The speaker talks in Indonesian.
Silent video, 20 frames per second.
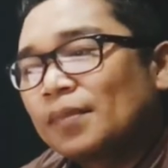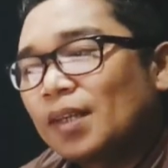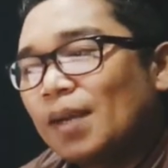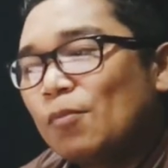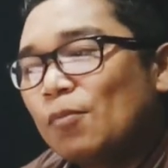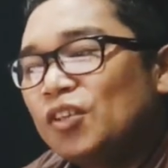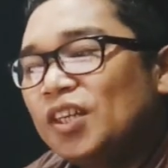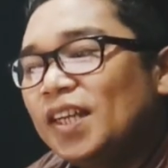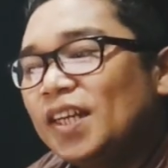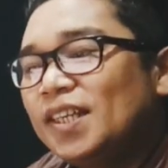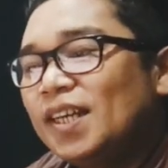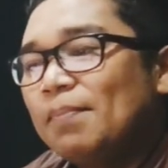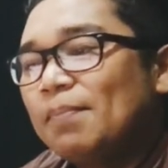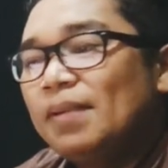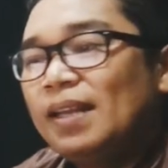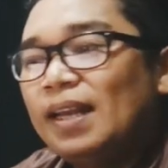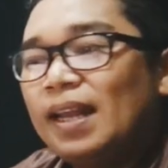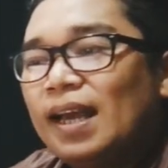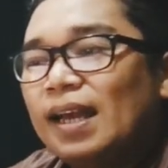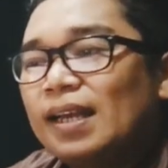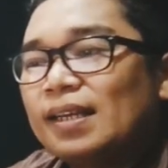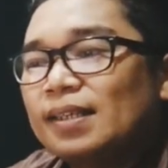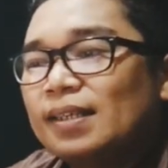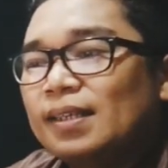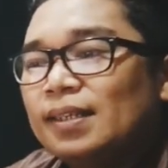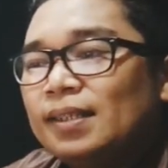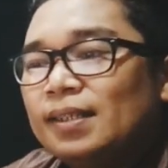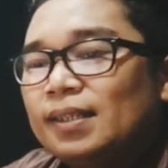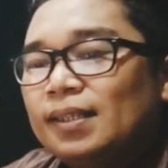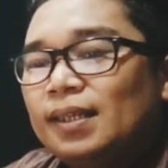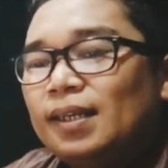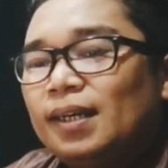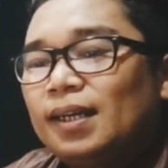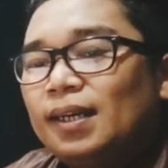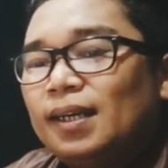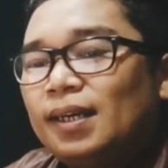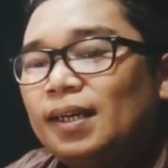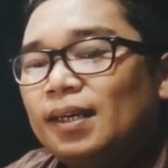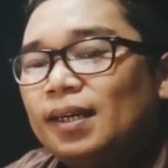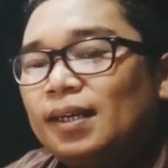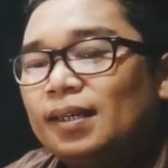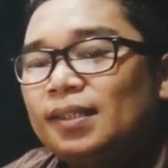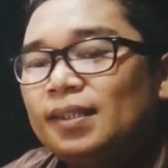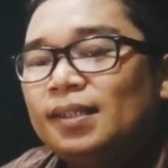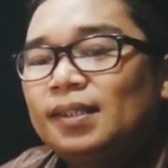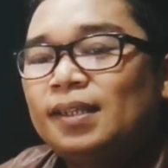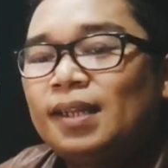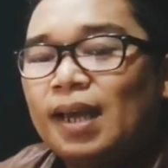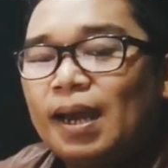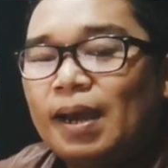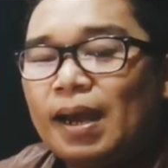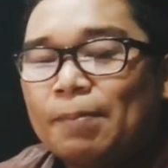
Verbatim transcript: Kemudian dia bilang uh, di